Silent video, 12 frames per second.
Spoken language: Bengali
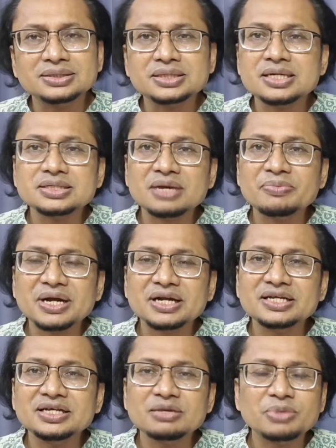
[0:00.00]
সেটা
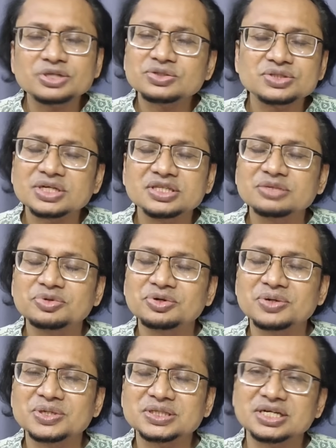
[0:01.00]
মানেই নির্বাচন শান্তিপূর্ণ
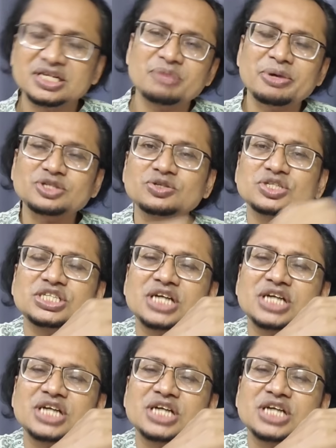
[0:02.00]
হয়েছে তা নির্বাচন যে